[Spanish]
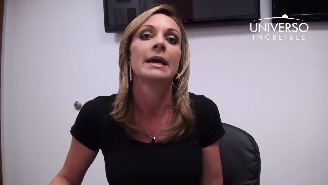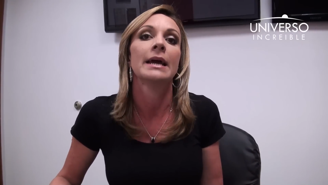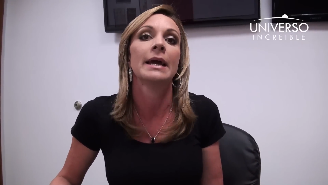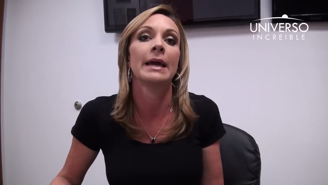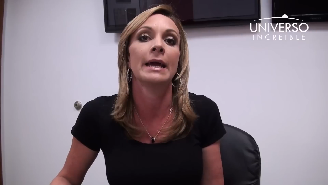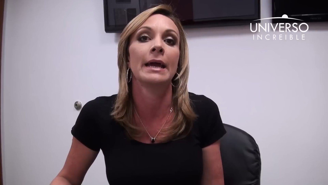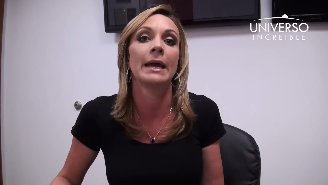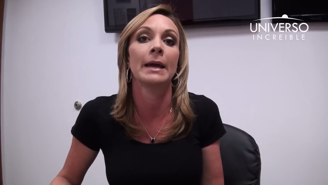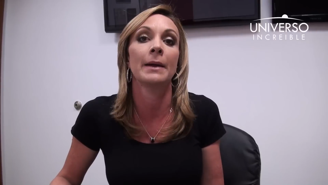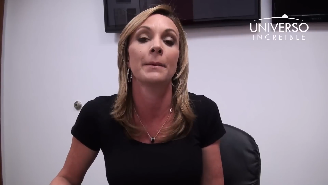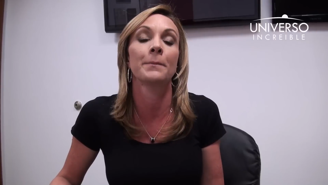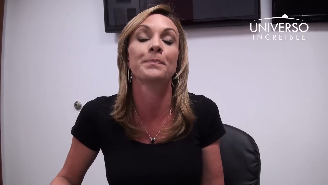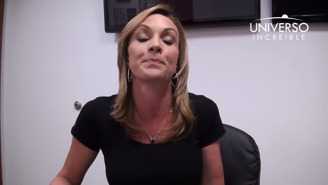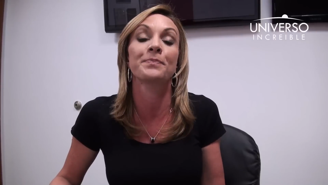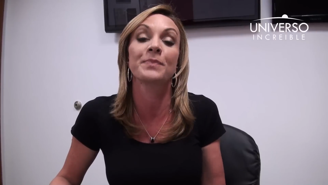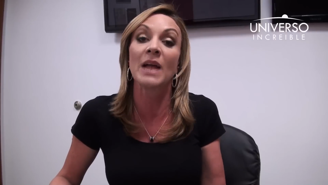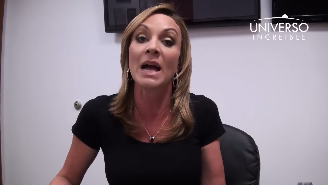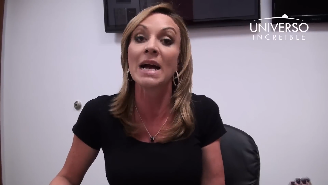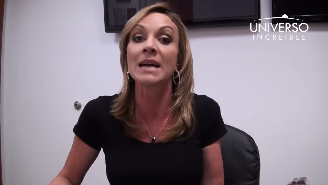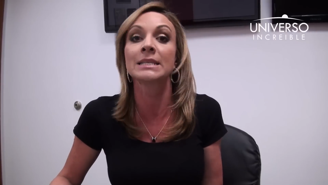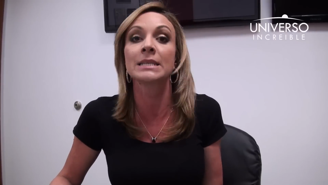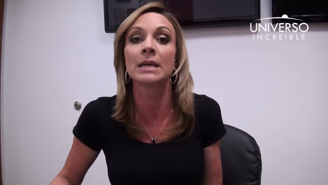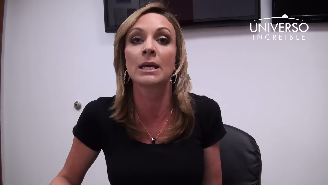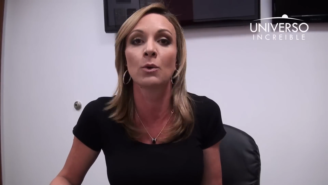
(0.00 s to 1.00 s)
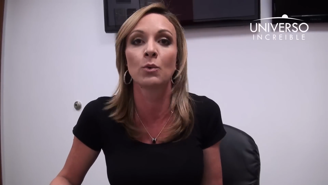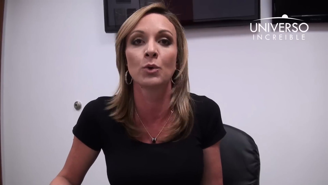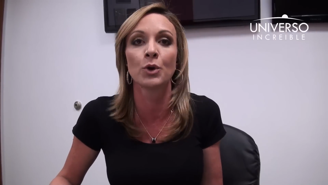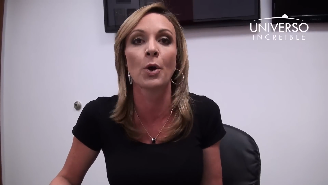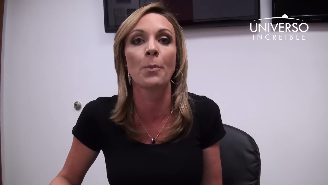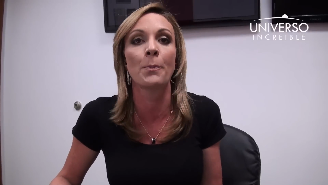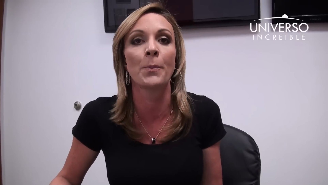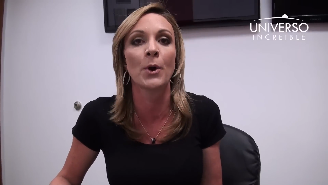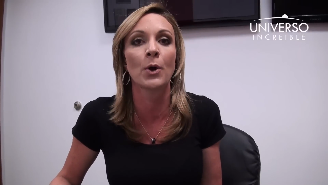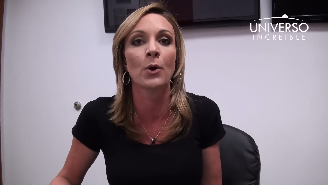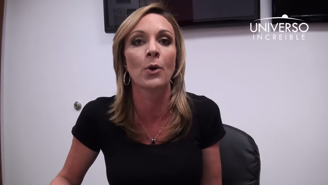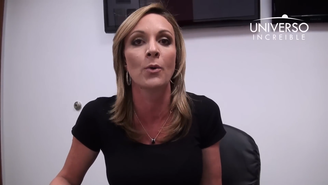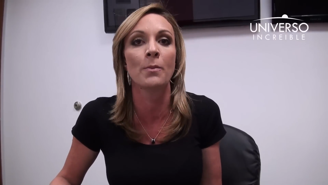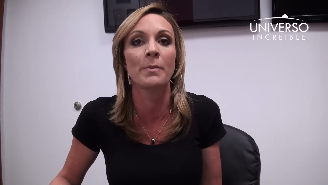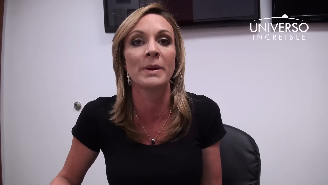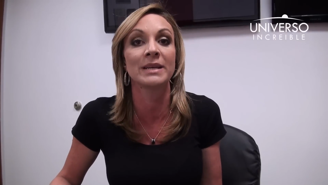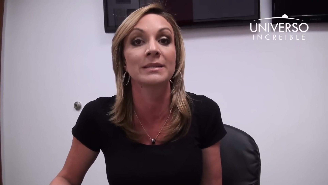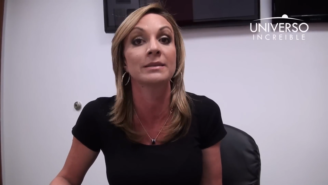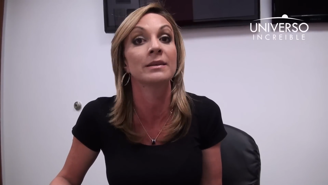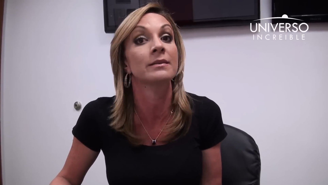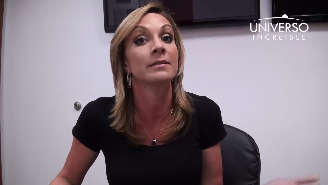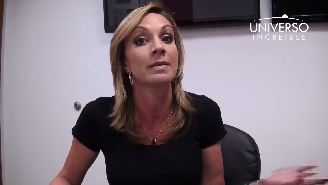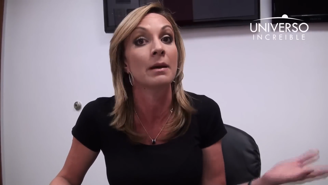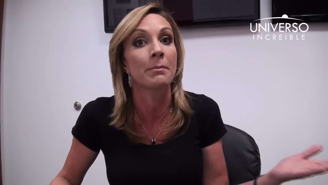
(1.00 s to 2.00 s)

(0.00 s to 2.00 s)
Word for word: em, hace unos pocos meses